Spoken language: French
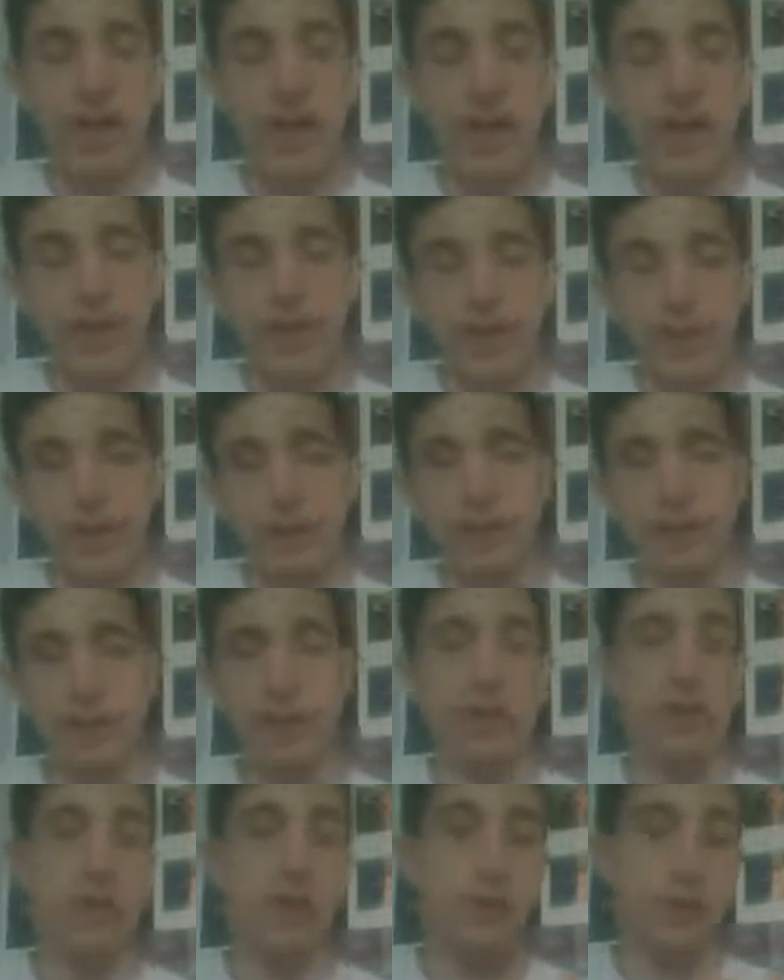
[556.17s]
à NXT
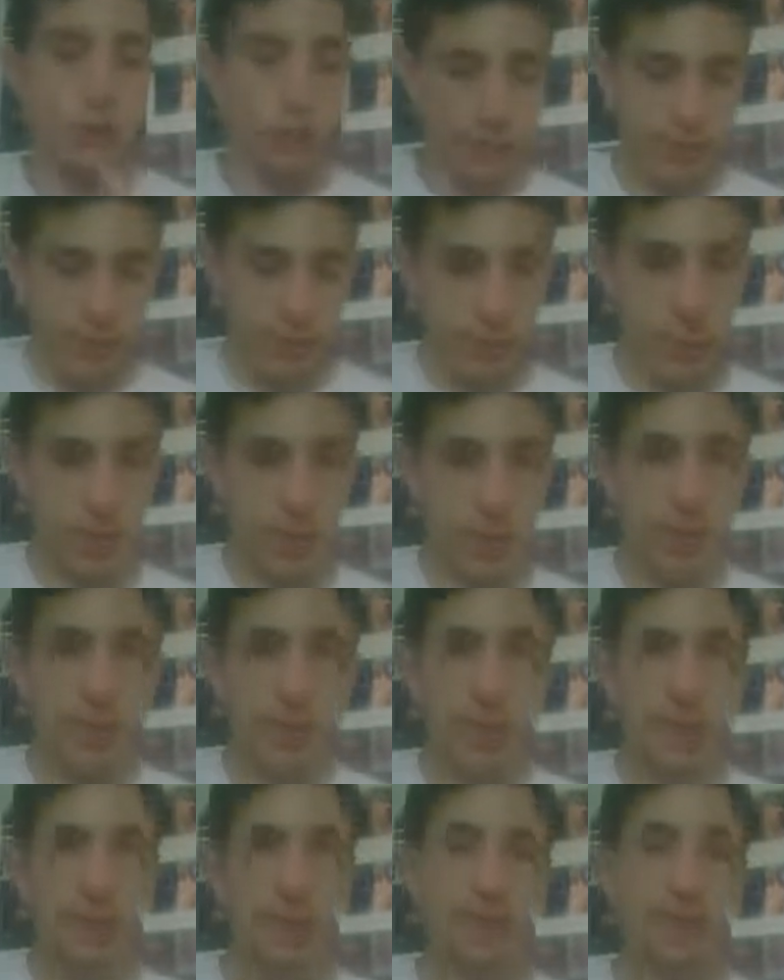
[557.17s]
et donc Tyler Breeze
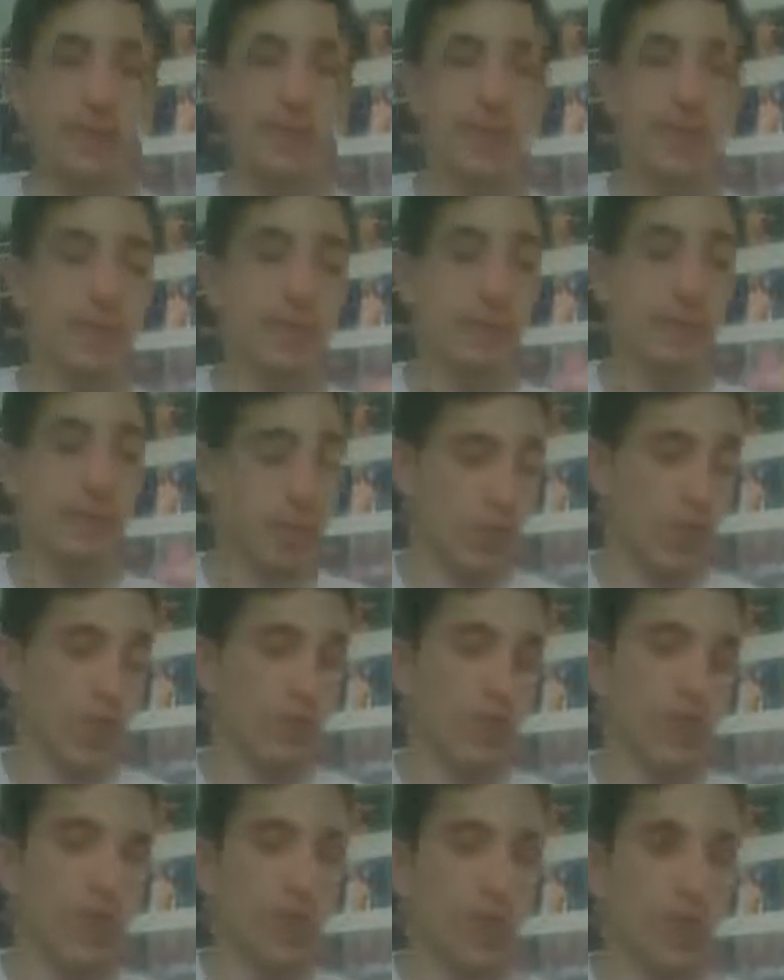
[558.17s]
à NXT, ça, ça me
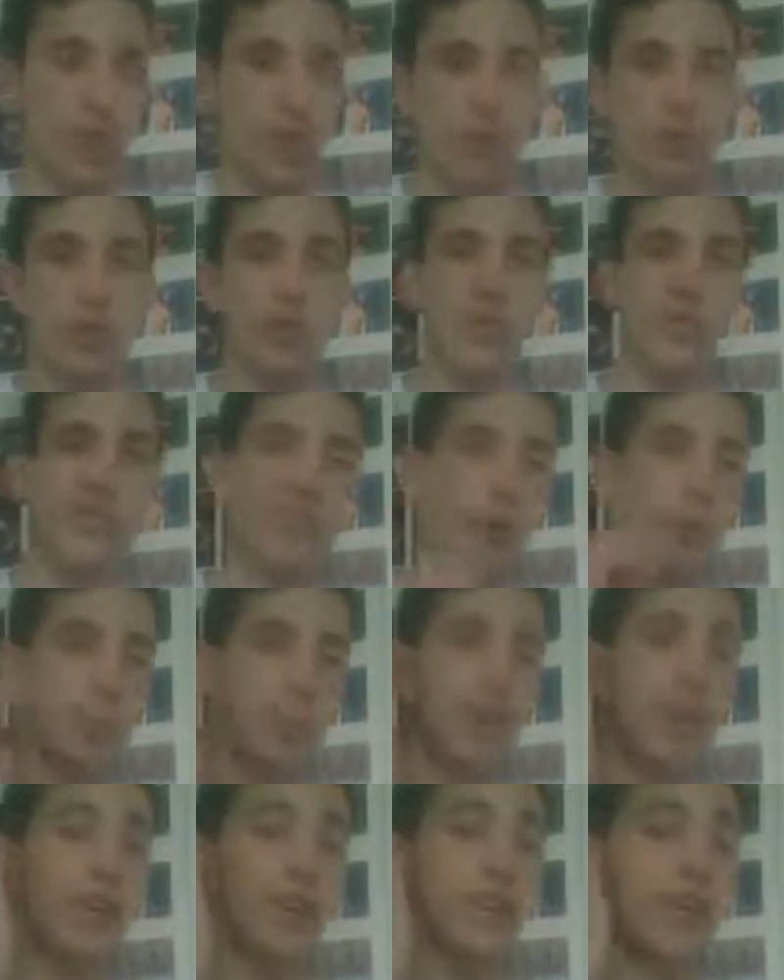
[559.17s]
dérange. Donc ça n'a
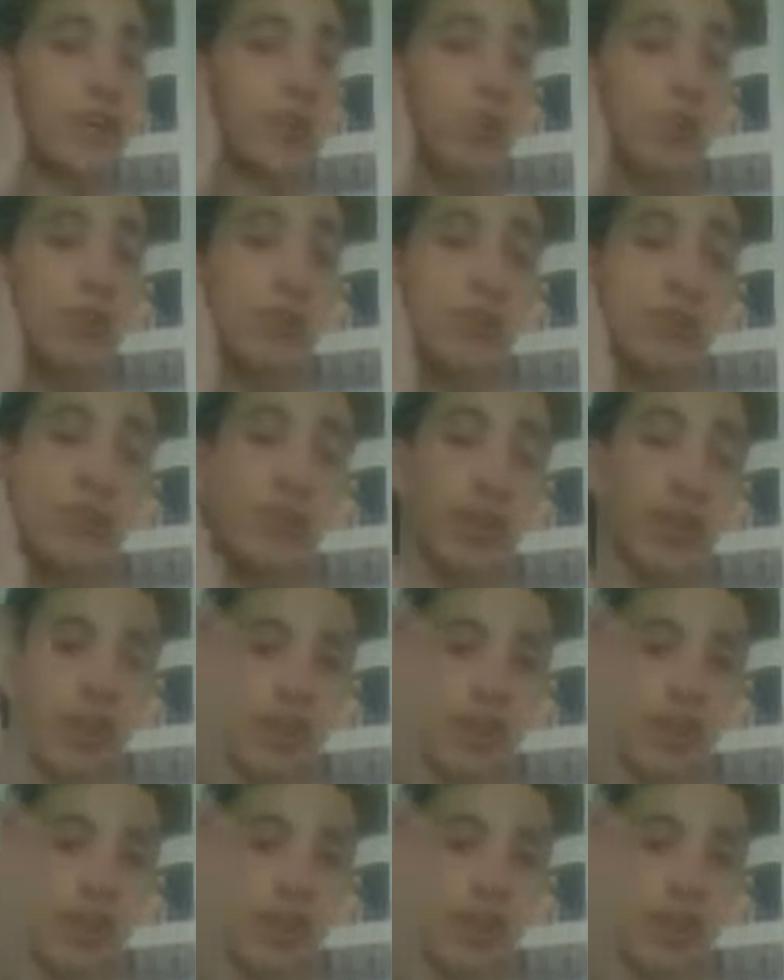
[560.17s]
pas l'air d'être officiel.